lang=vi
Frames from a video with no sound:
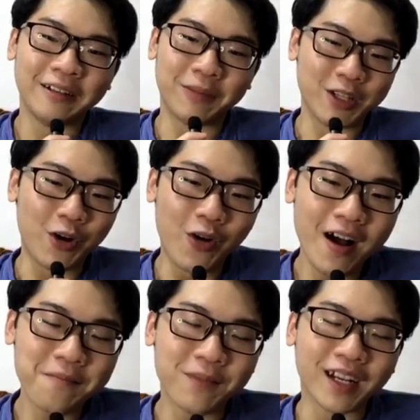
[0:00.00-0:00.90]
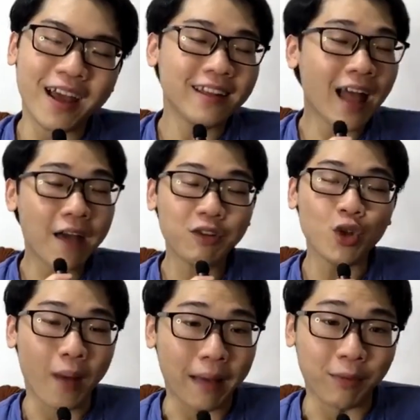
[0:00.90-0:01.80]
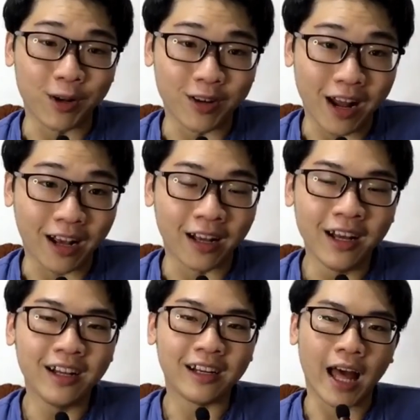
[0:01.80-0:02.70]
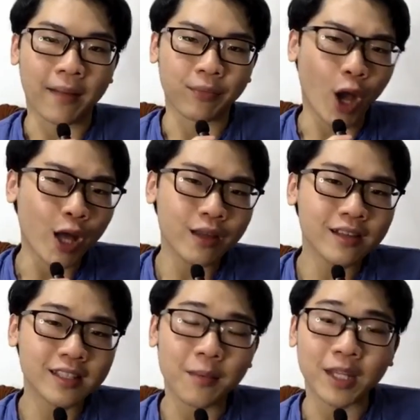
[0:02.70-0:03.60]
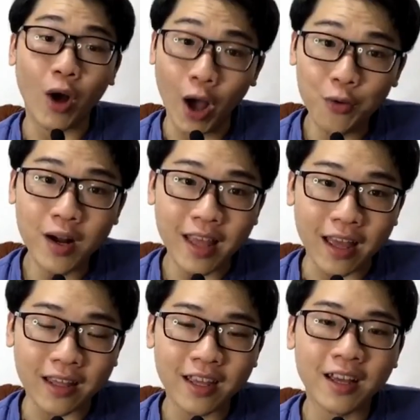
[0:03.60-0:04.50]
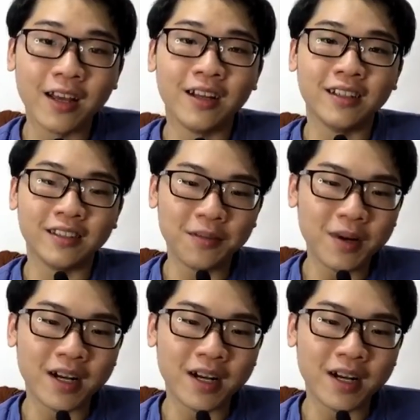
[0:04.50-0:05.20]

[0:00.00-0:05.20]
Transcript: mặc dù á mình hay than với tụi bạn mình rằng á là ơi sao mà tao ế quá vậy nhưng